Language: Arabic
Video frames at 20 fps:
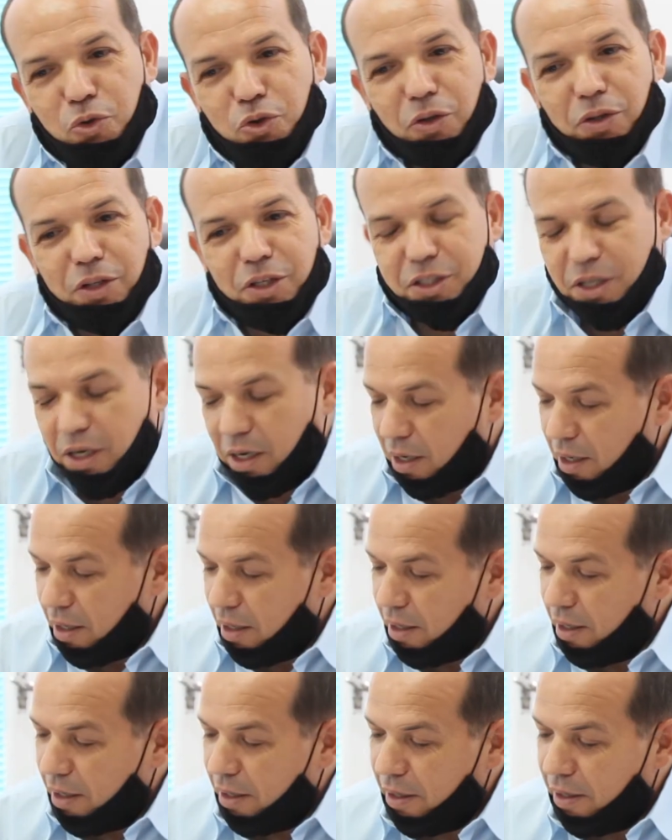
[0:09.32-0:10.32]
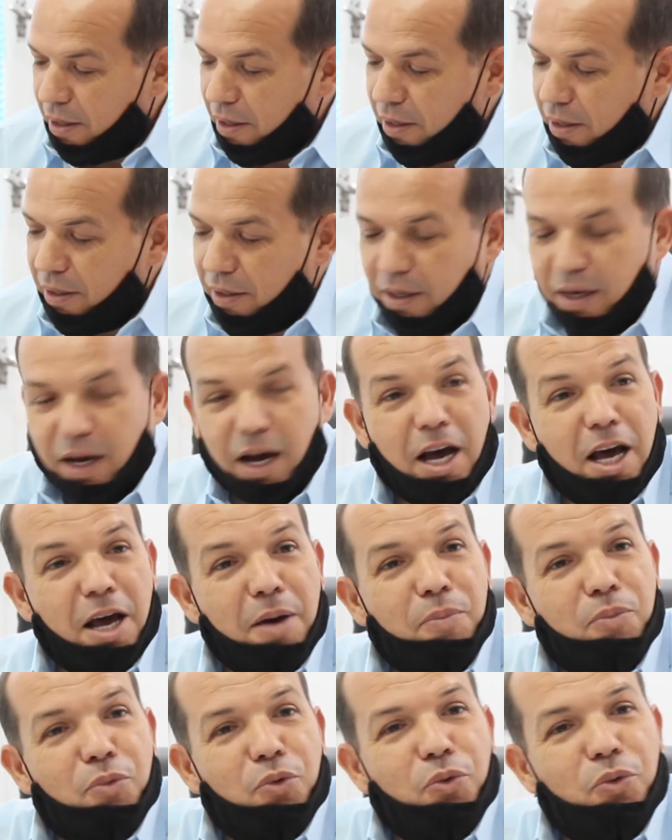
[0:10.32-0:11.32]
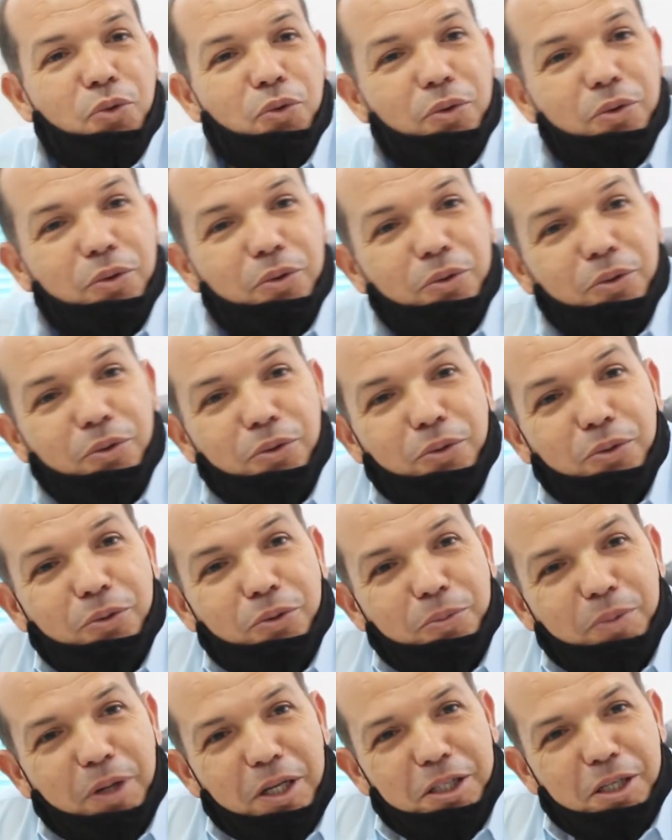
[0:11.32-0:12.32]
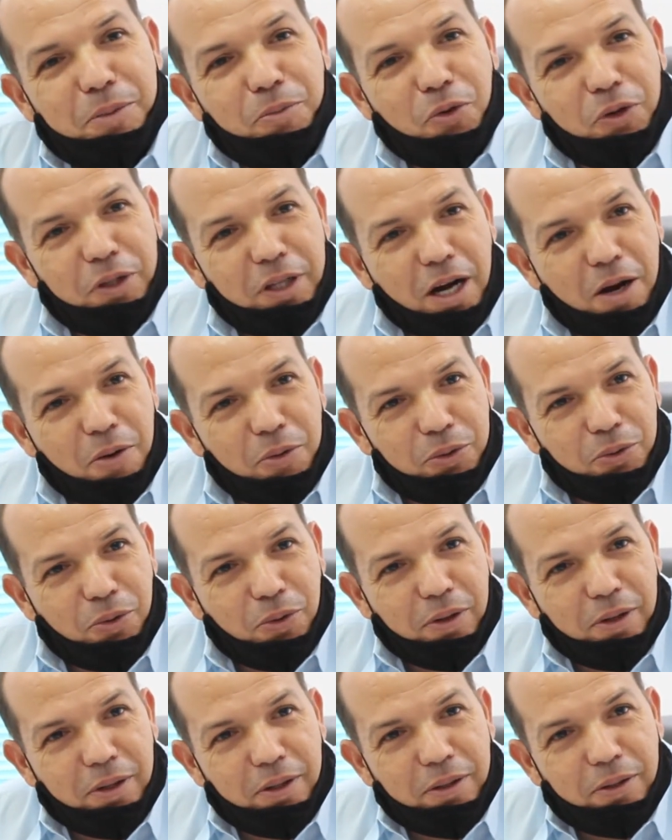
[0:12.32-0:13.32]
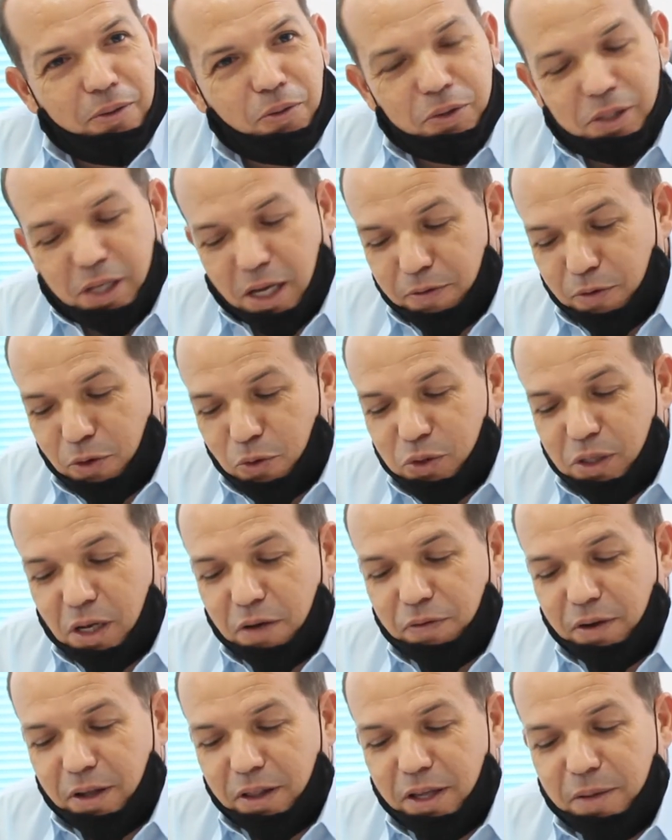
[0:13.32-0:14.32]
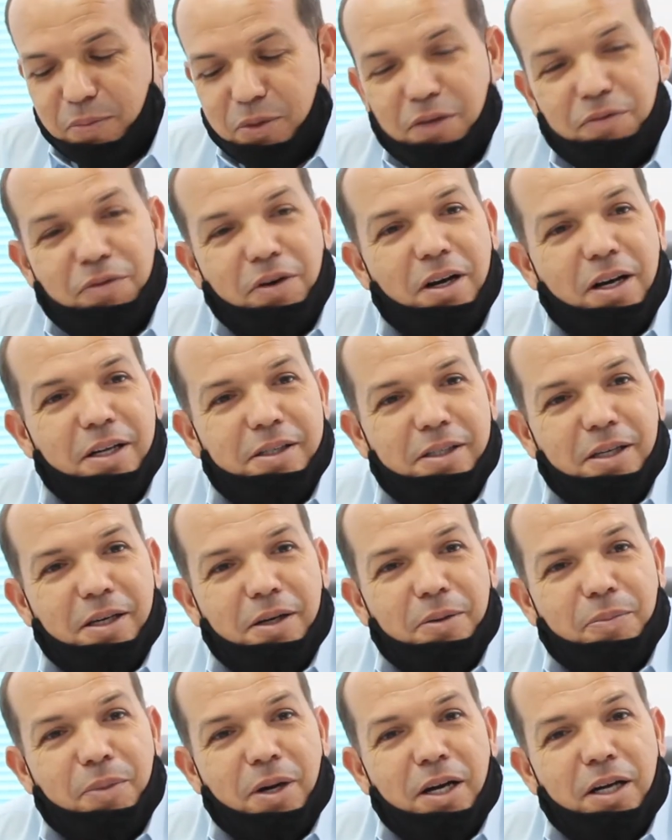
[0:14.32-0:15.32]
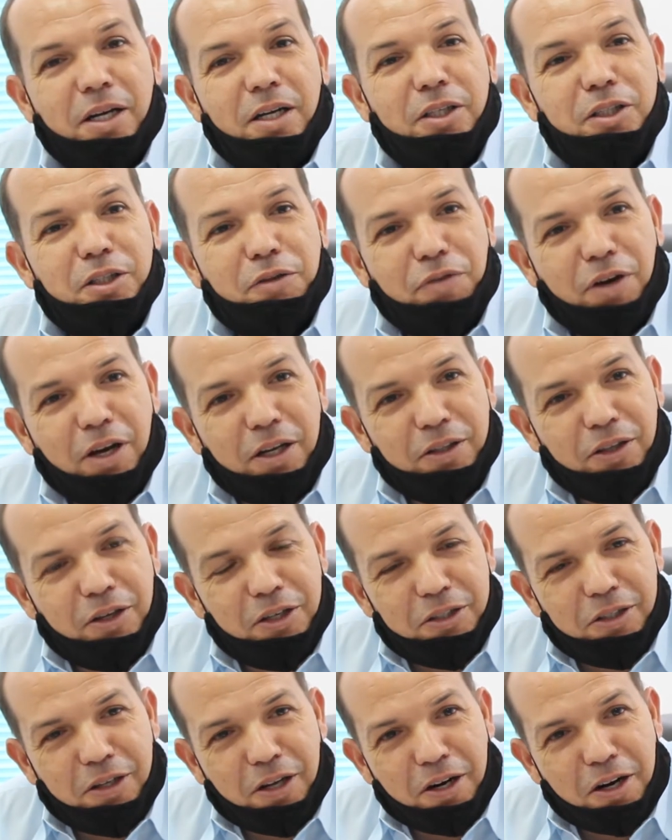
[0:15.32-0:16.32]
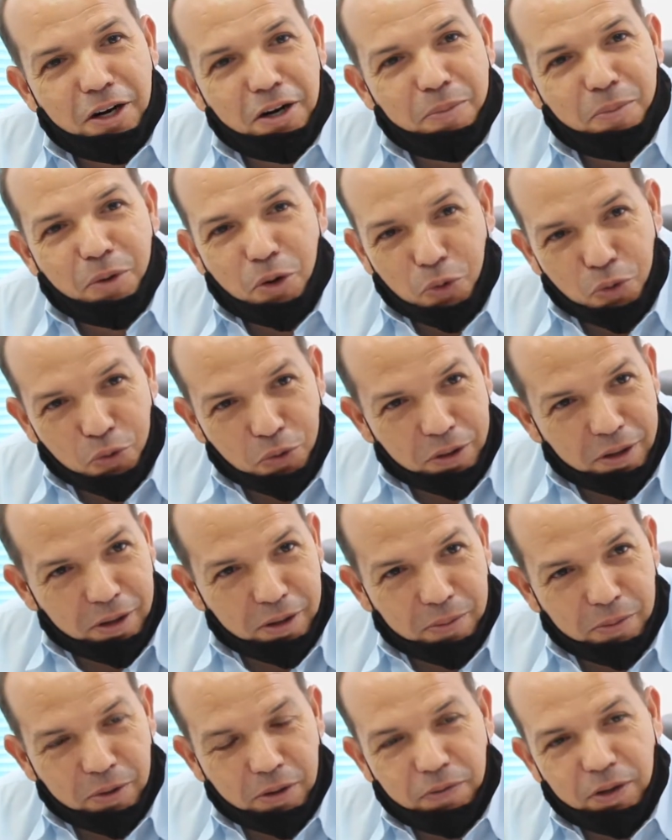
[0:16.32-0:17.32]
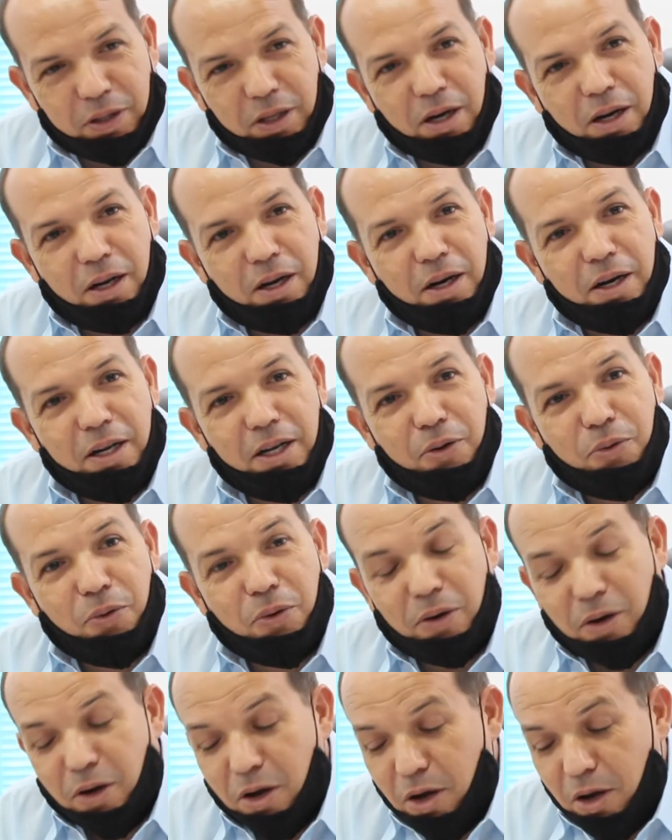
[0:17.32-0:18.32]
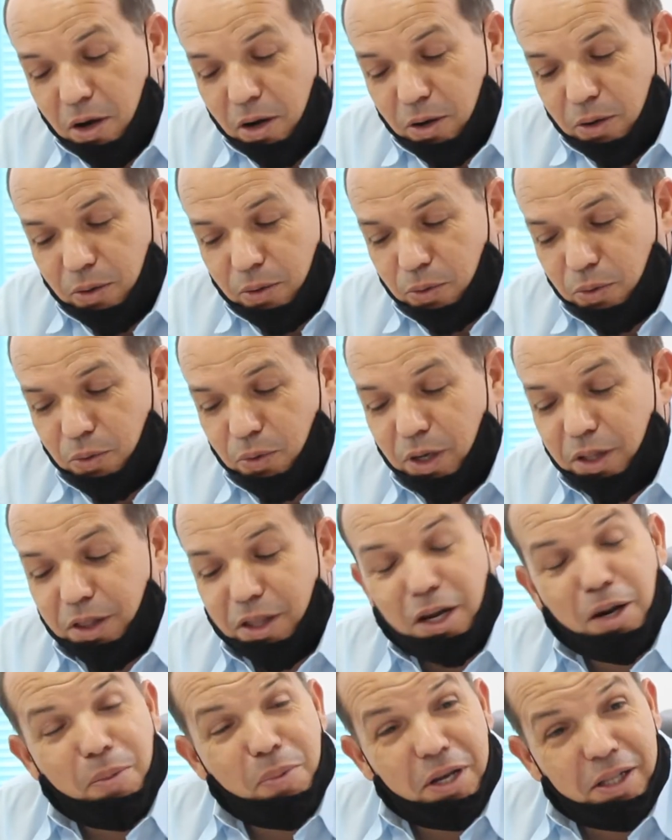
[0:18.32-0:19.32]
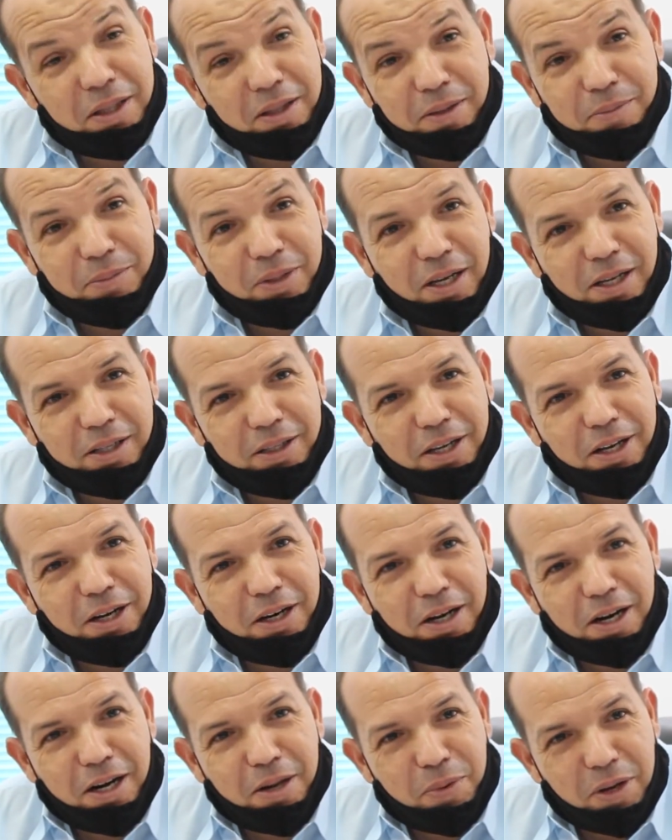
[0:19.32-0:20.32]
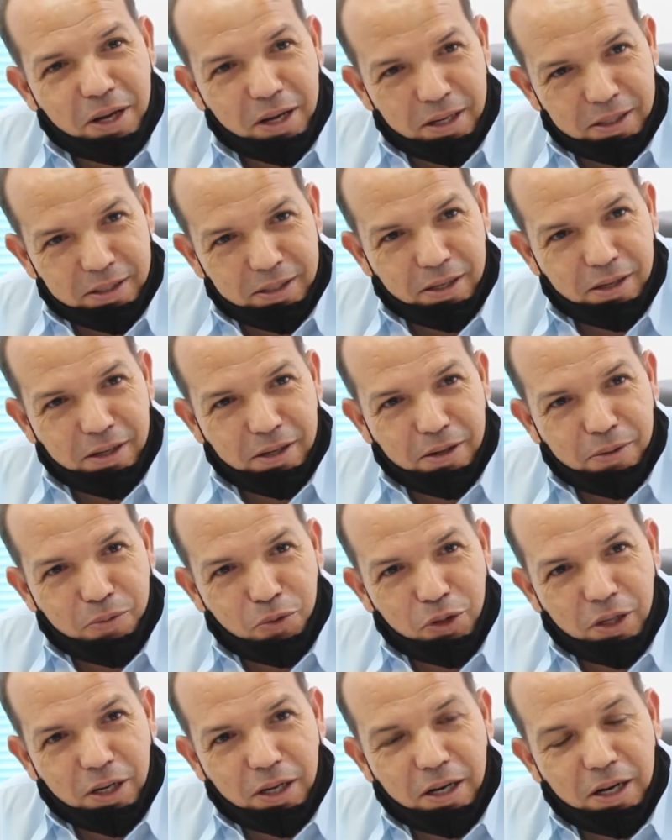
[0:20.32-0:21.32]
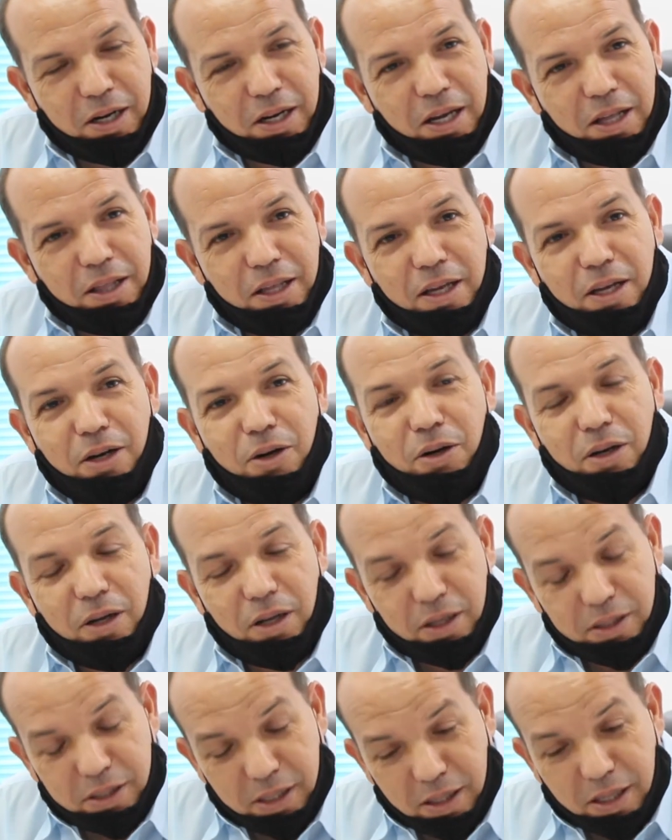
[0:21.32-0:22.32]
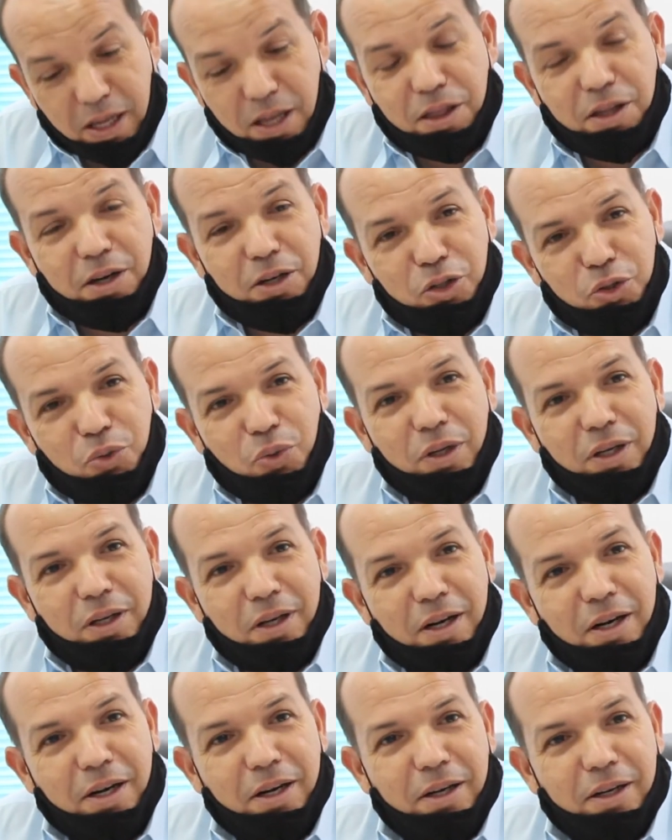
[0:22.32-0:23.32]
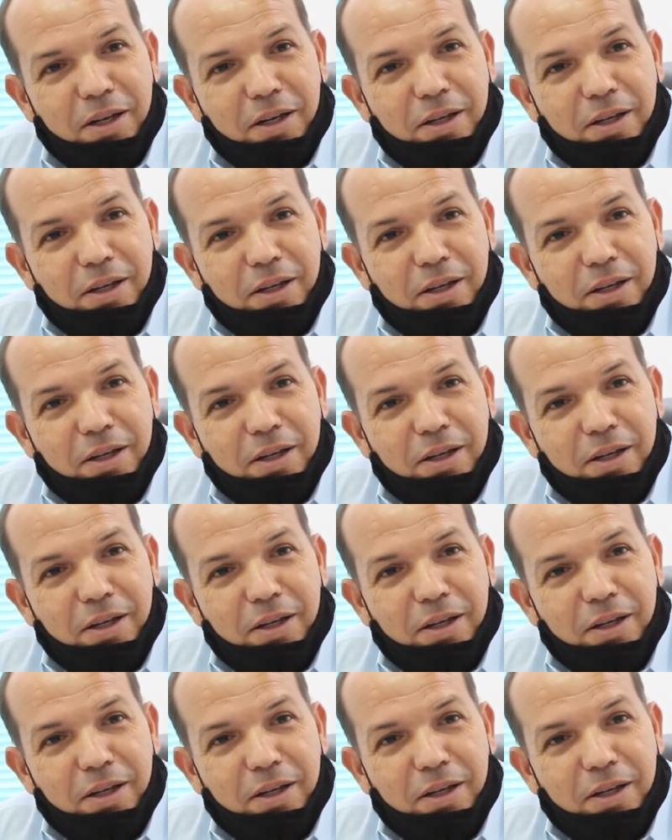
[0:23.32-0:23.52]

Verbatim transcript: المشكل ديجا عام و براتيكمون يتعاود كل كل صيف والصيف هذه بصفه خاصه مع ارتفاع درجه الحراره ملحوظ بالفتره الاخرانيه كل والاضطرابات نتاع التيار الكهربائي خاصه المده الاخرانيه هذه زاد اثرت شويه على